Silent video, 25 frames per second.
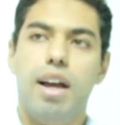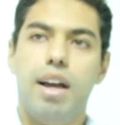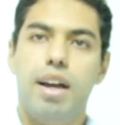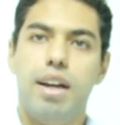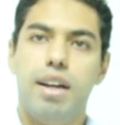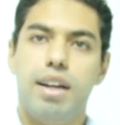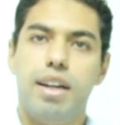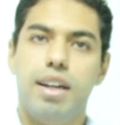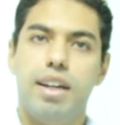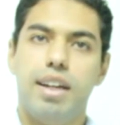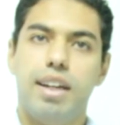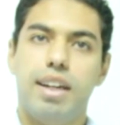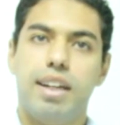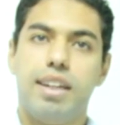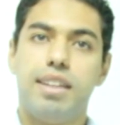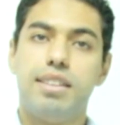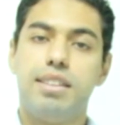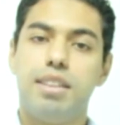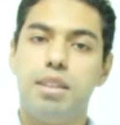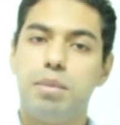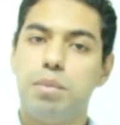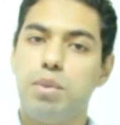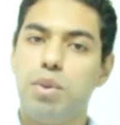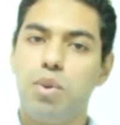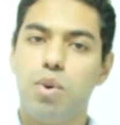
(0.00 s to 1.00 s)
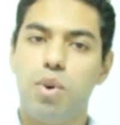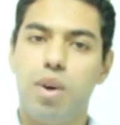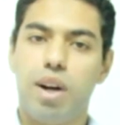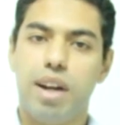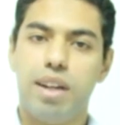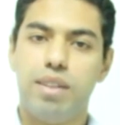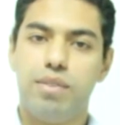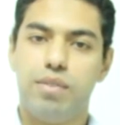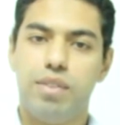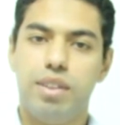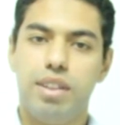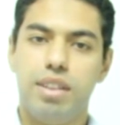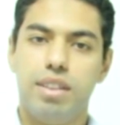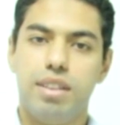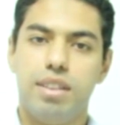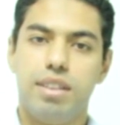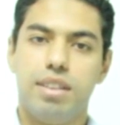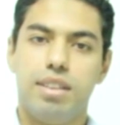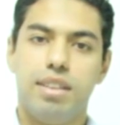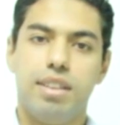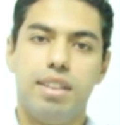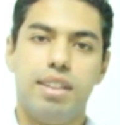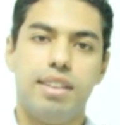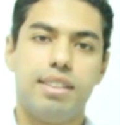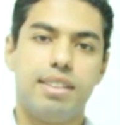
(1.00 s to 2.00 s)
آه كتير منكم
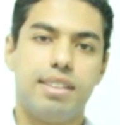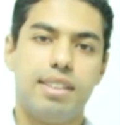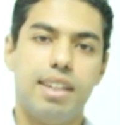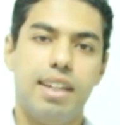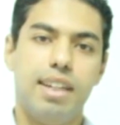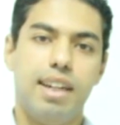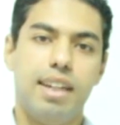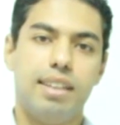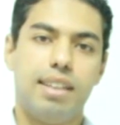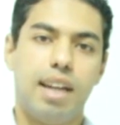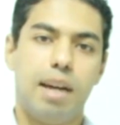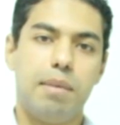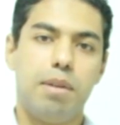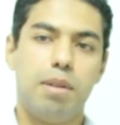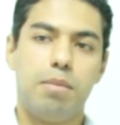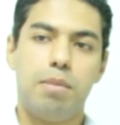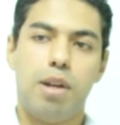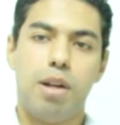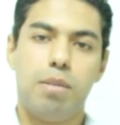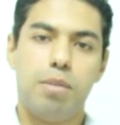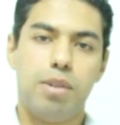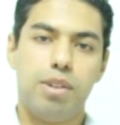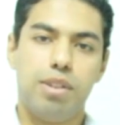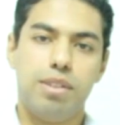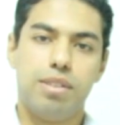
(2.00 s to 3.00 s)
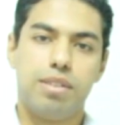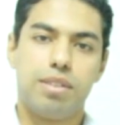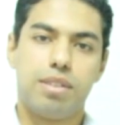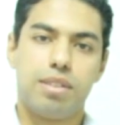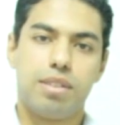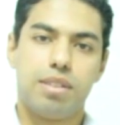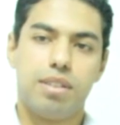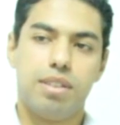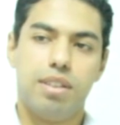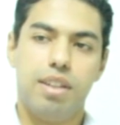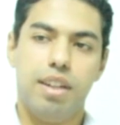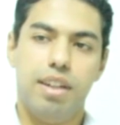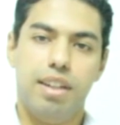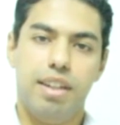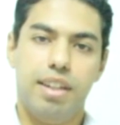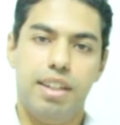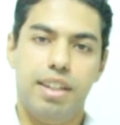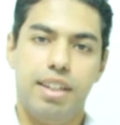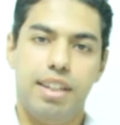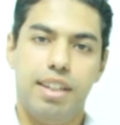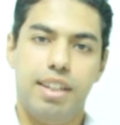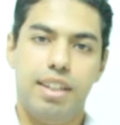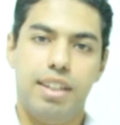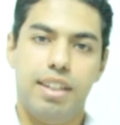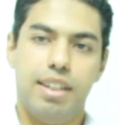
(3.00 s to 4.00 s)
خايفين ازاي هتعامل مع المريض
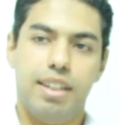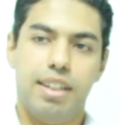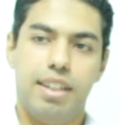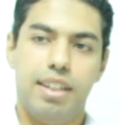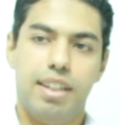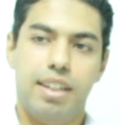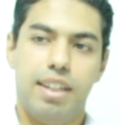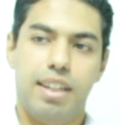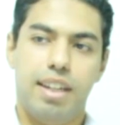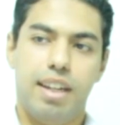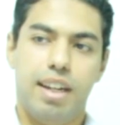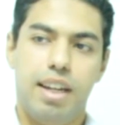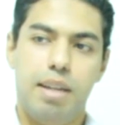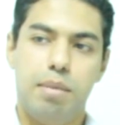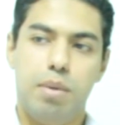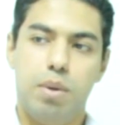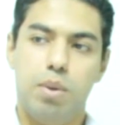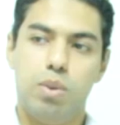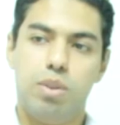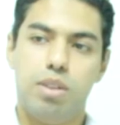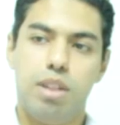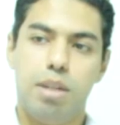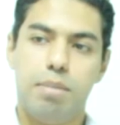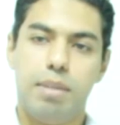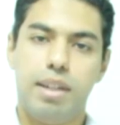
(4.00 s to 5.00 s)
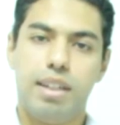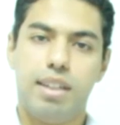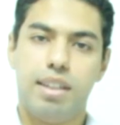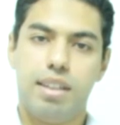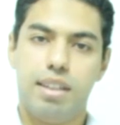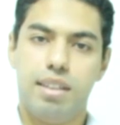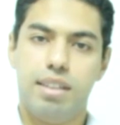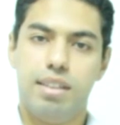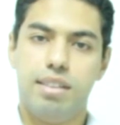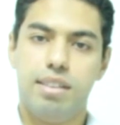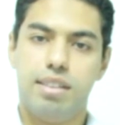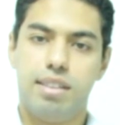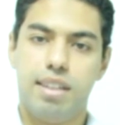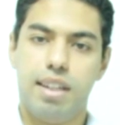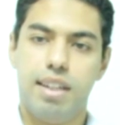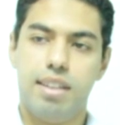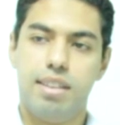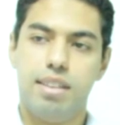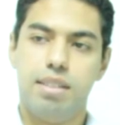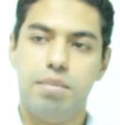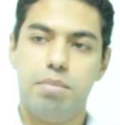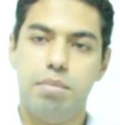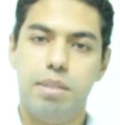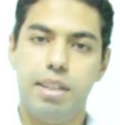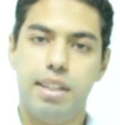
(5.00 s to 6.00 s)
آه هيبقى قدامك
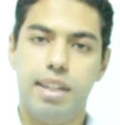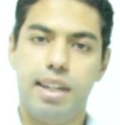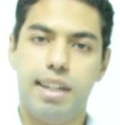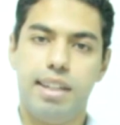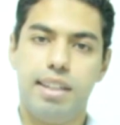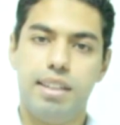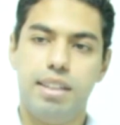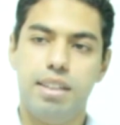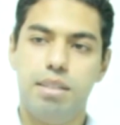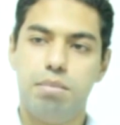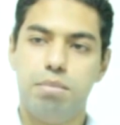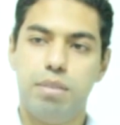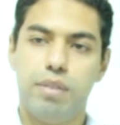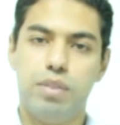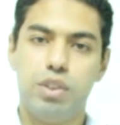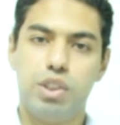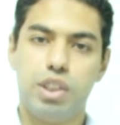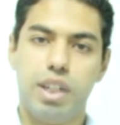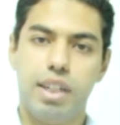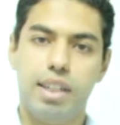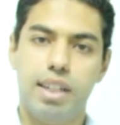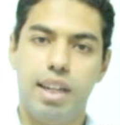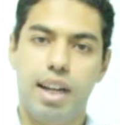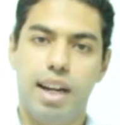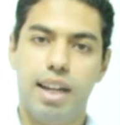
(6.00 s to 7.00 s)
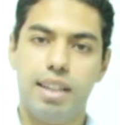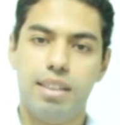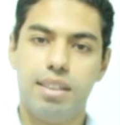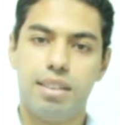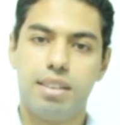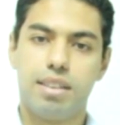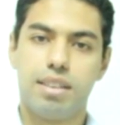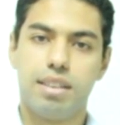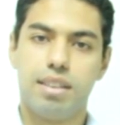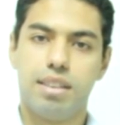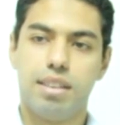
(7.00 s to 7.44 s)
انسان منك ليه مفيش اي حد